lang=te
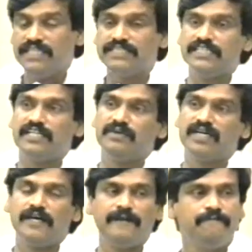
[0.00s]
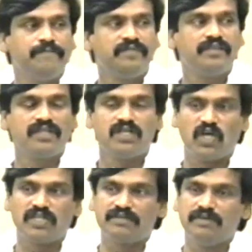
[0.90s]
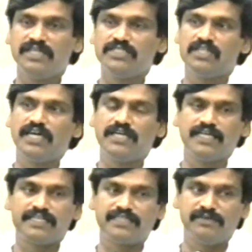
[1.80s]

ఈ సందర్భంగా డాక్టర్ మర్రి చెన్నారెడ్డి గారి